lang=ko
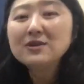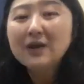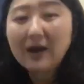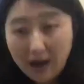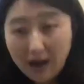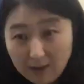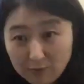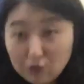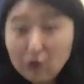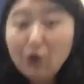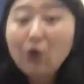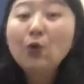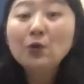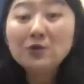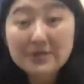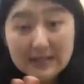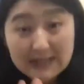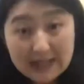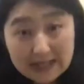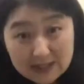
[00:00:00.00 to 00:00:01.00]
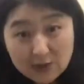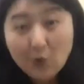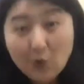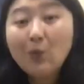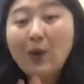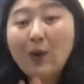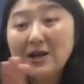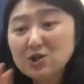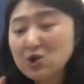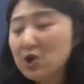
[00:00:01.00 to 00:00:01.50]
아 물론 혼자 다시
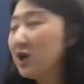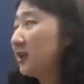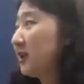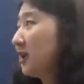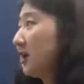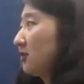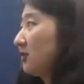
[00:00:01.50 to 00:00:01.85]
공부하셔야 돼요.